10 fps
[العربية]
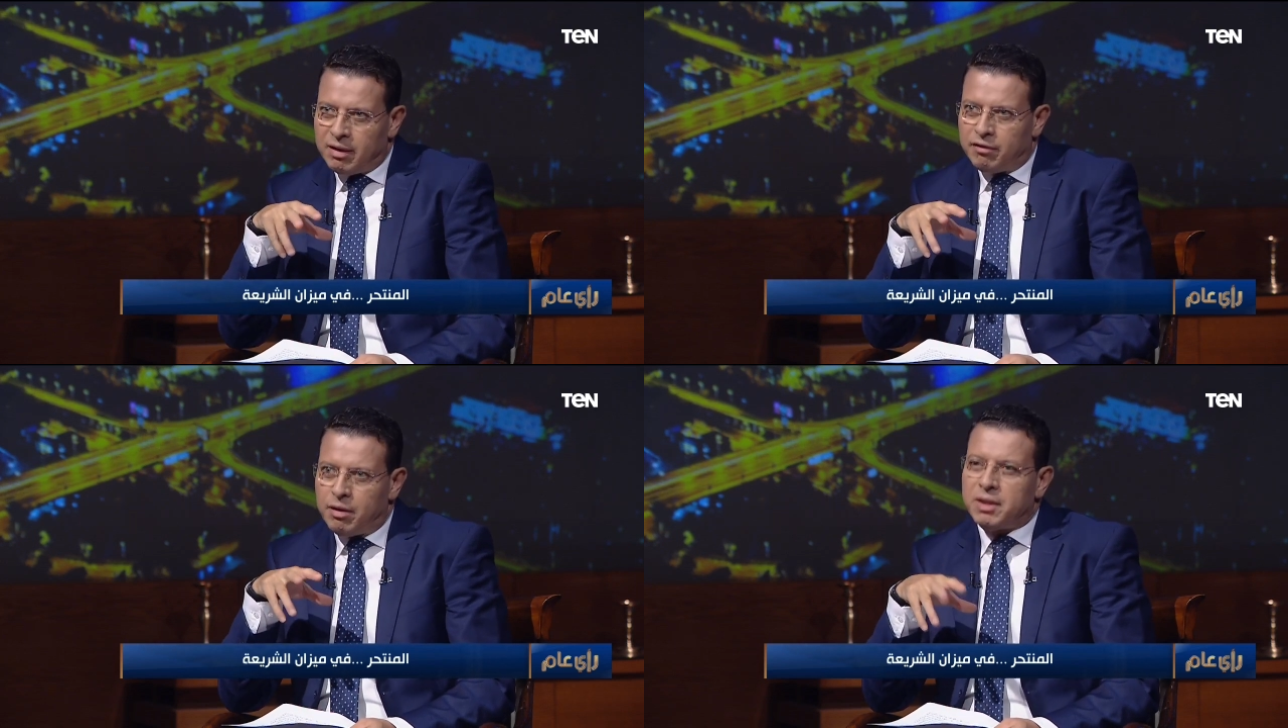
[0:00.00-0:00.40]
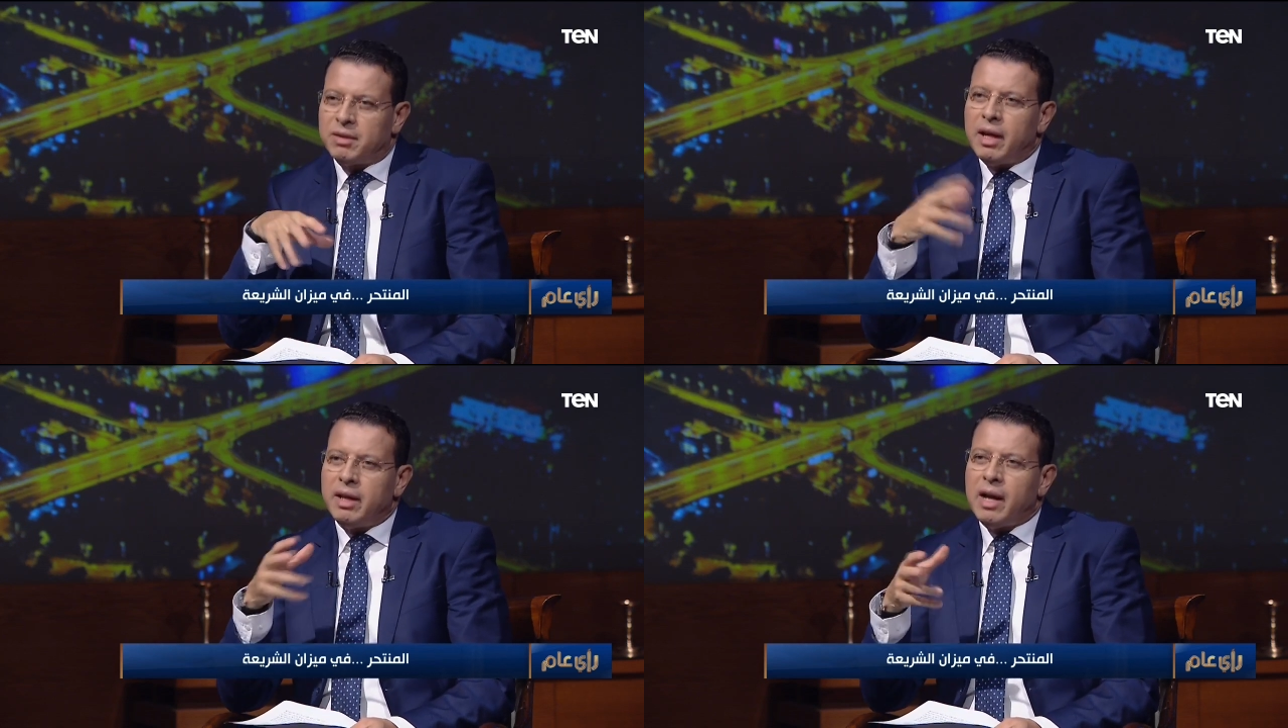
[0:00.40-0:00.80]

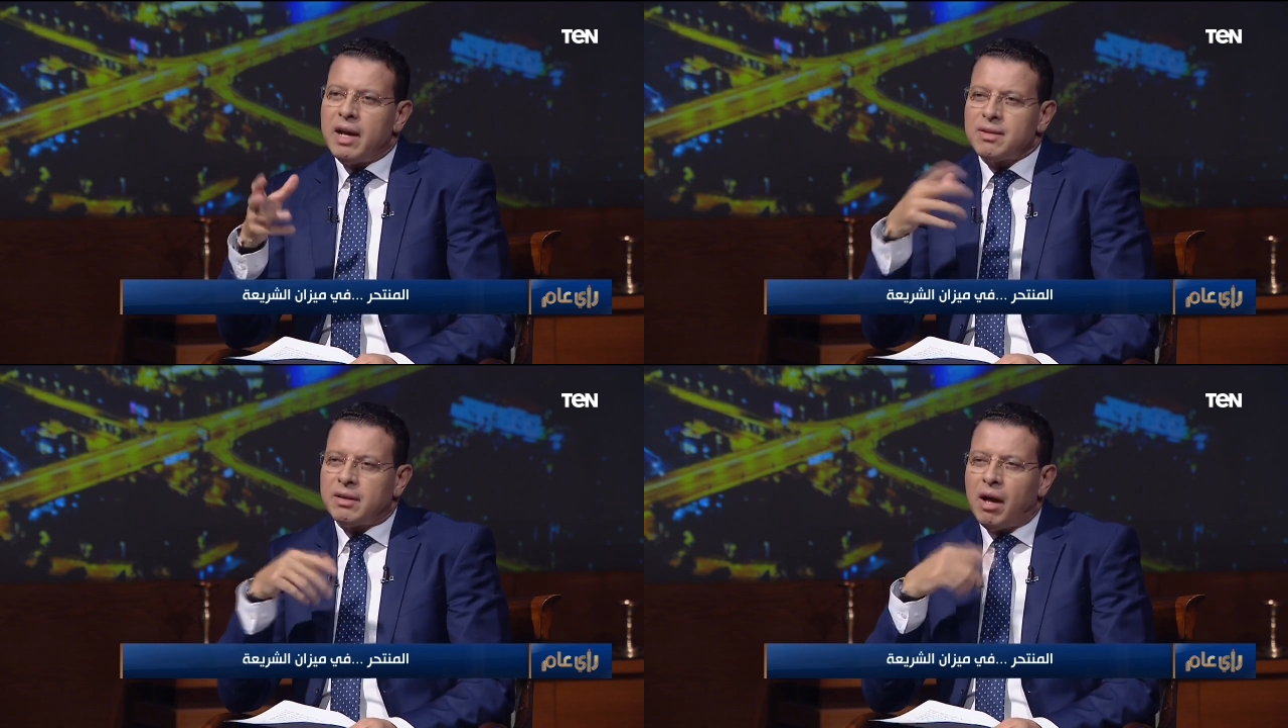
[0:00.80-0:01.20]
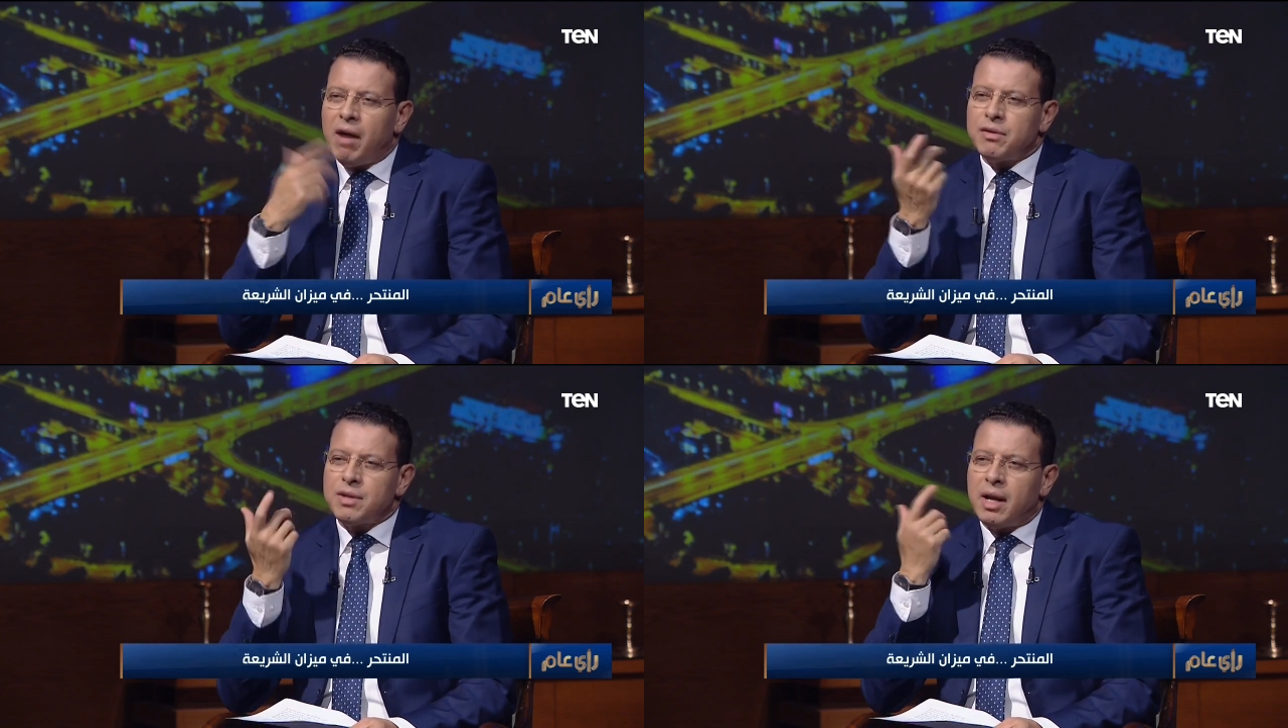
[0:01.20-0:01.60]
فبالتالي عايزك
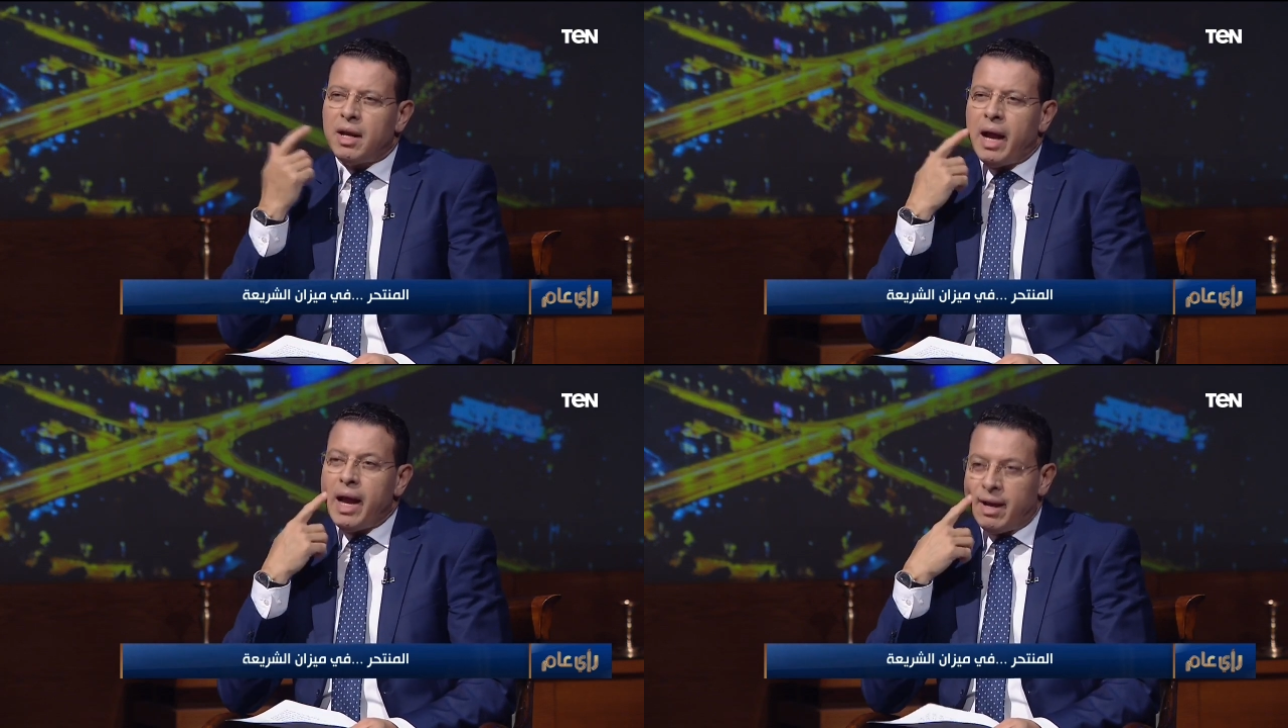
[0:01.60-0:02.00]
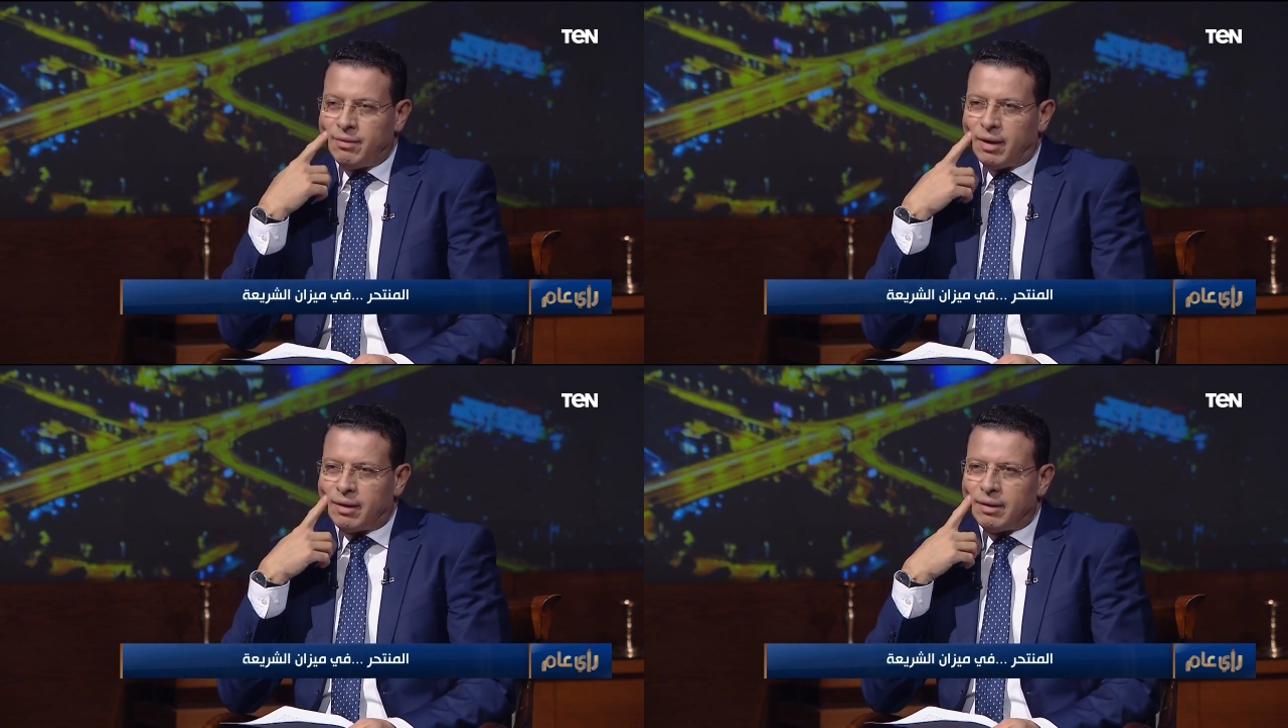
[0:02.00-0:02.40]
تحافظ على
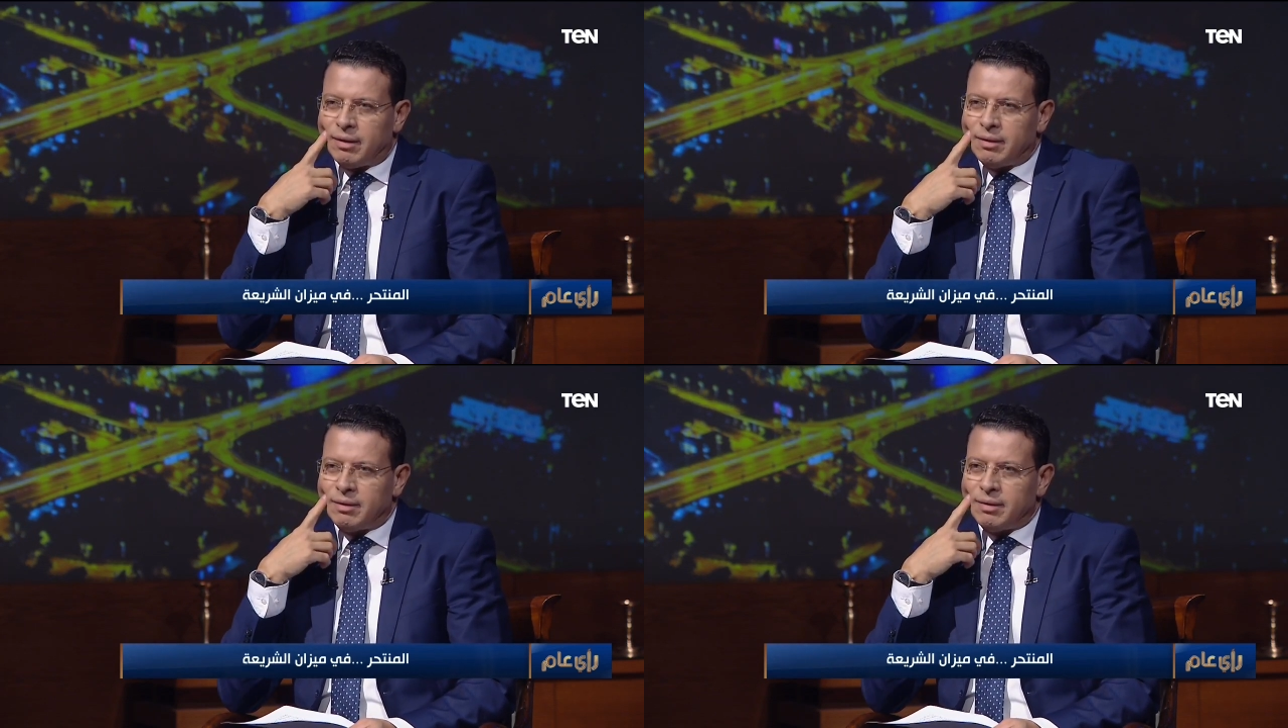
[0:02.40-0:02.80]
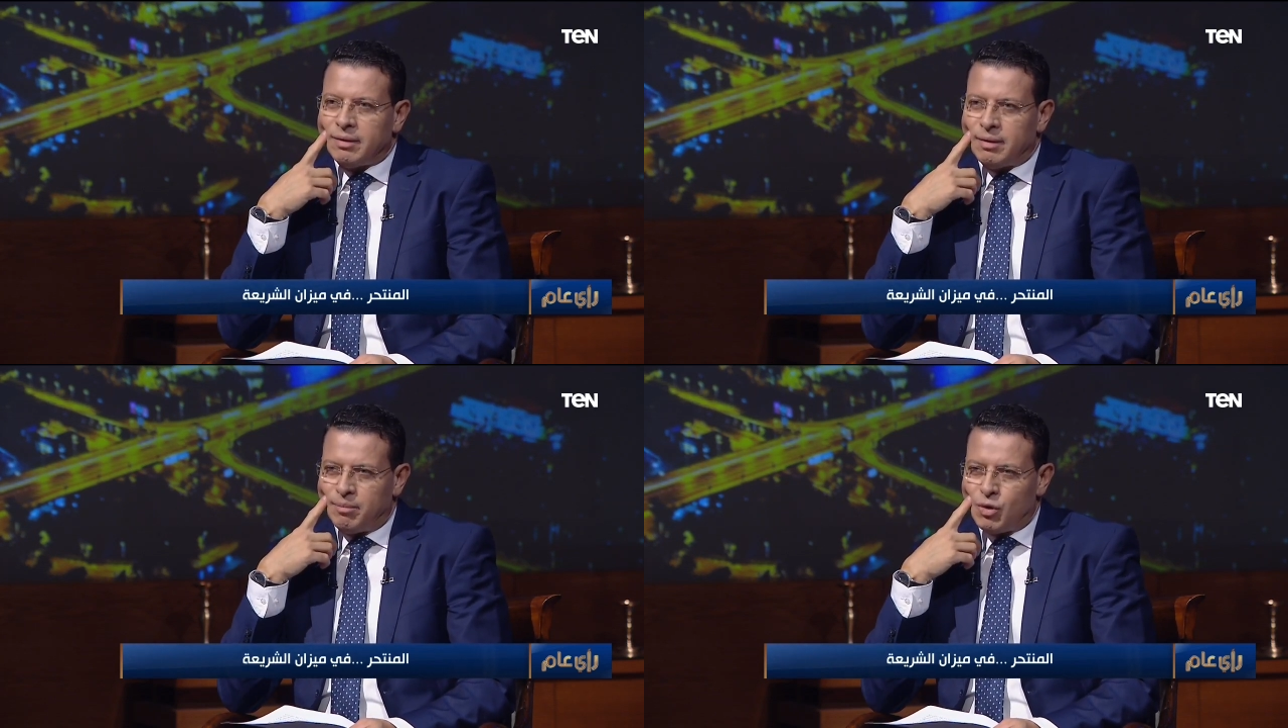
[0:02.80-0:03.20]
حياتك طبعا
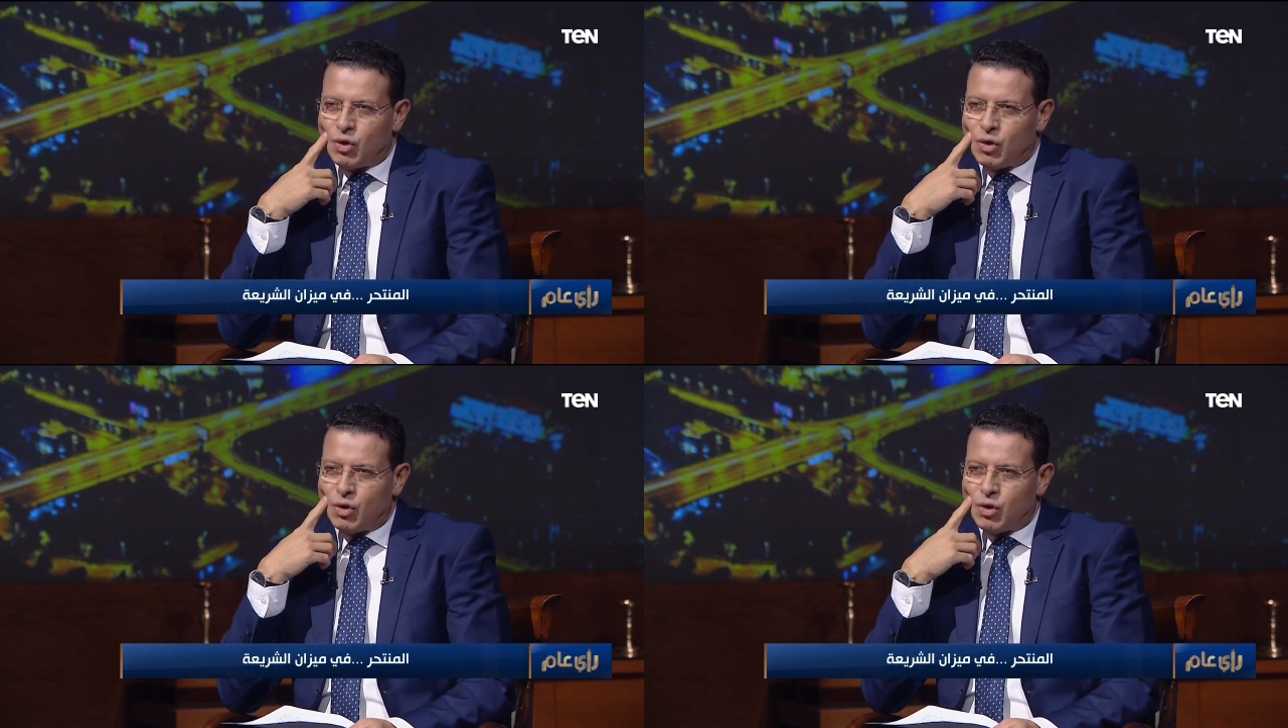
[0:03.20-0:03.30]
مش